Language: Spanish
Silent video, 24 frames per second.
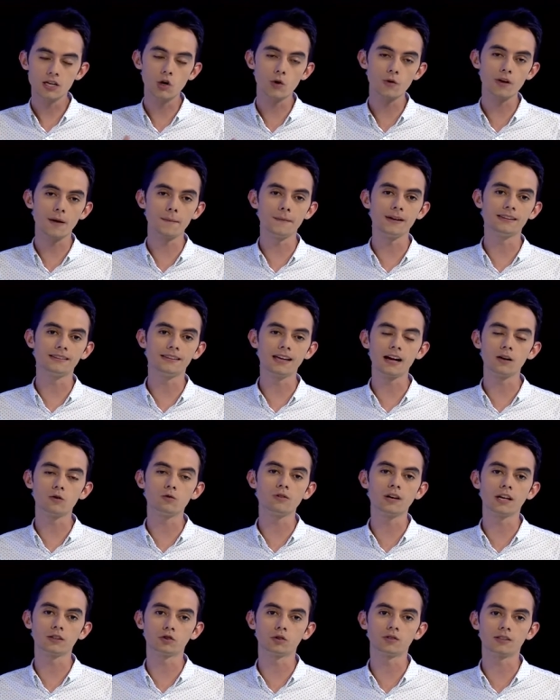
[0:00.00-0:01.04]
y obviamente
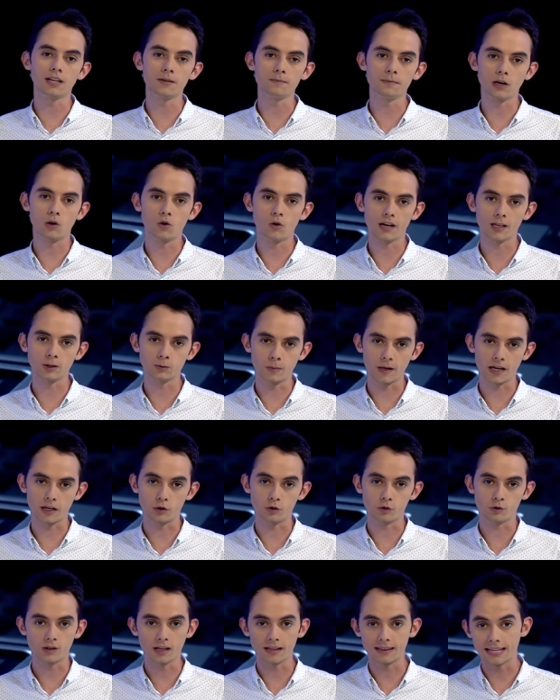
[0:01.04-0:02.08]
algunas otras mejoras para
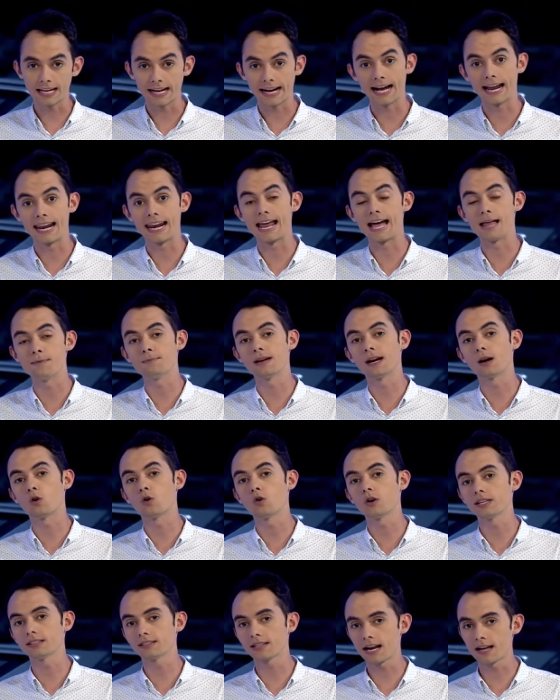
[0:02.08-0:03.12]
que usted tenga las
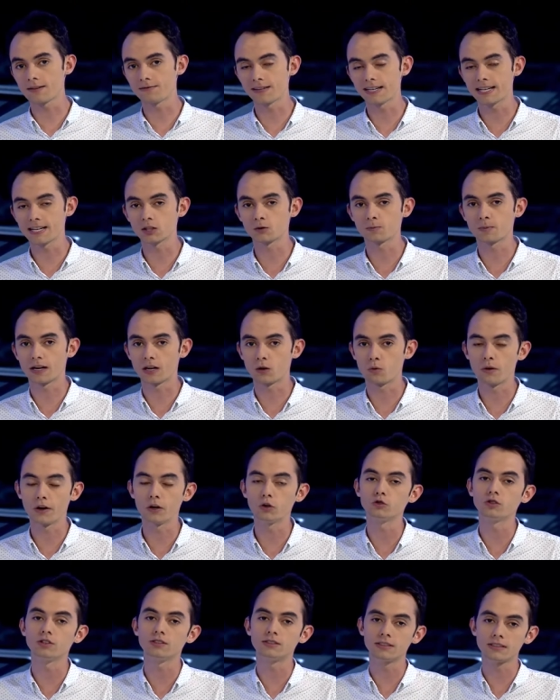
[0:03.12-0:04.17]
mejores gráficas para
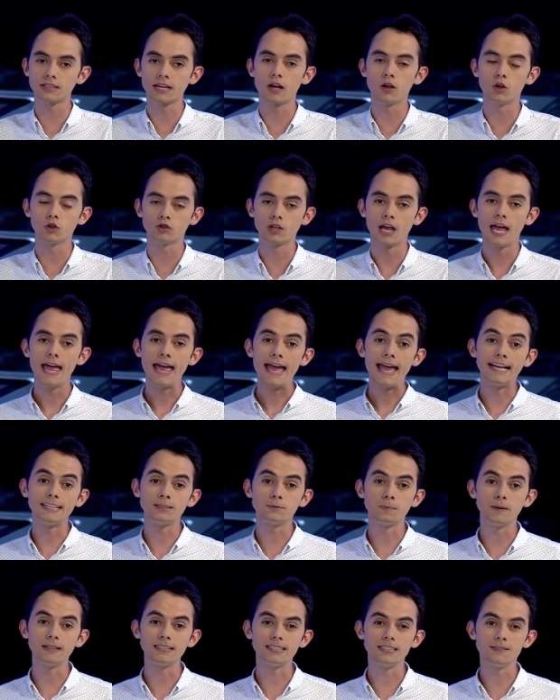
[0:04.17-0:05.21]
juegos diseñados
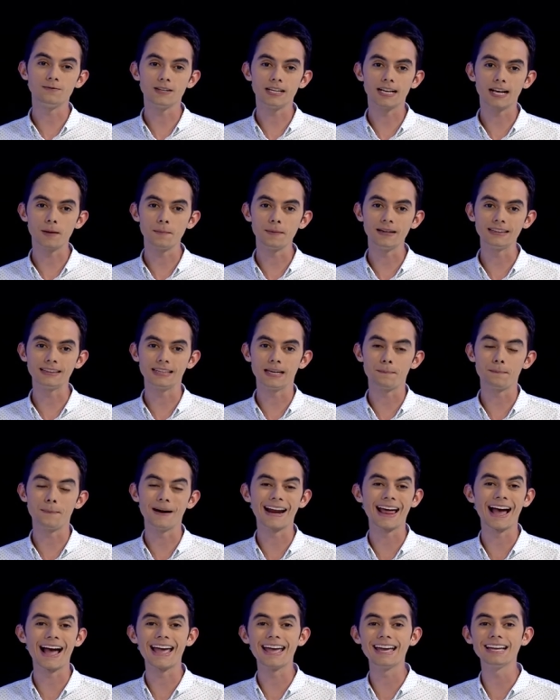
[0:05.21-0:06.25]
específicamente
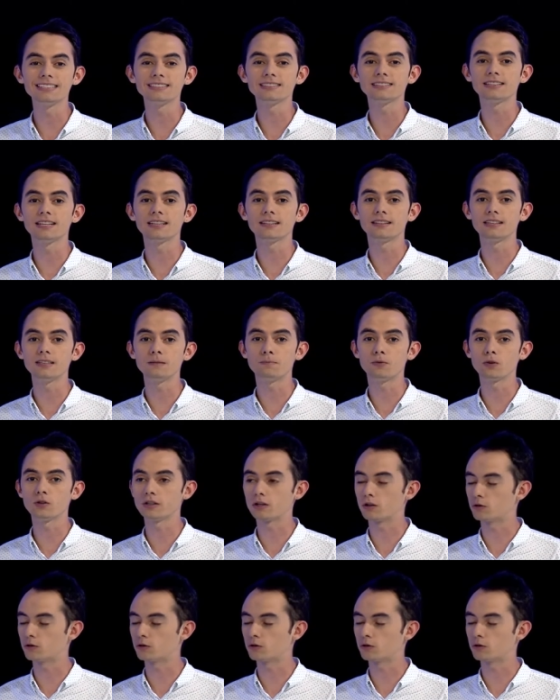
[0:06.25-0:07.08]
para este tipo de